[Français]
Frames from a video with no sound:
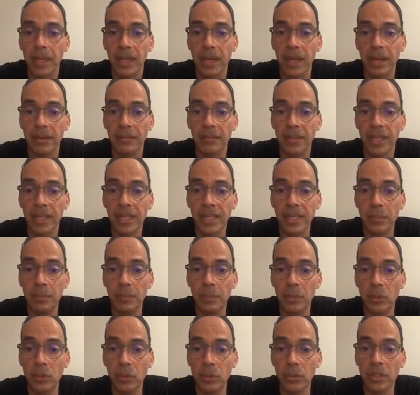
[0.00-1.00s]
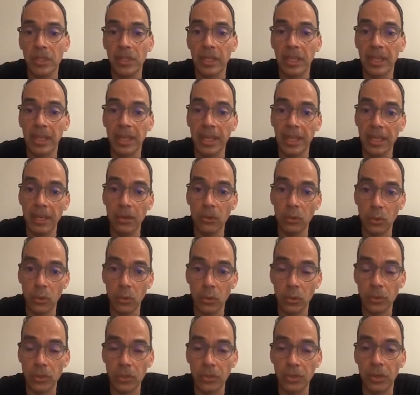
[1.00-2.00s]
avec l'hypnose et au
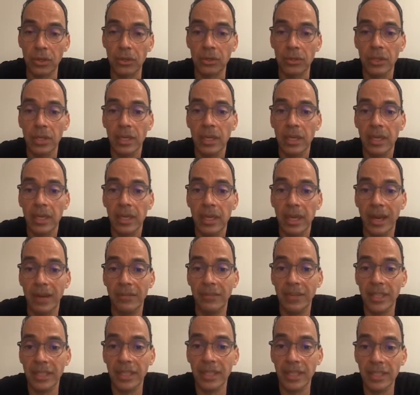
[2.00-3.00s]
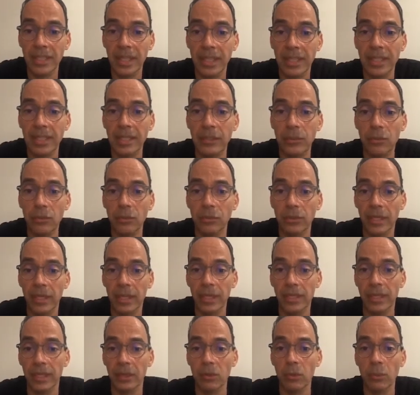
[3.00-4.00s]
conscient avec des attitudes
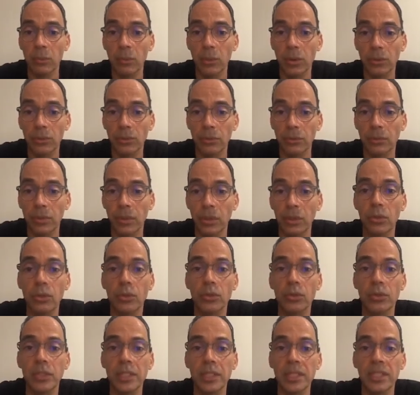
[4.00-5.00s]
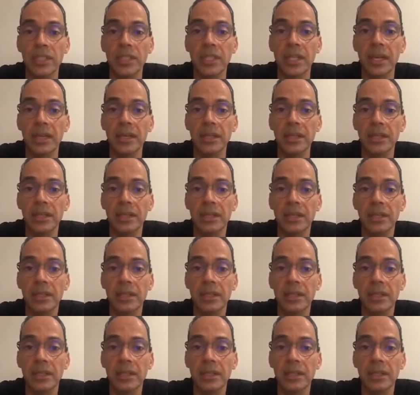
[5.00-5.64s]
et des comportements au quotidien,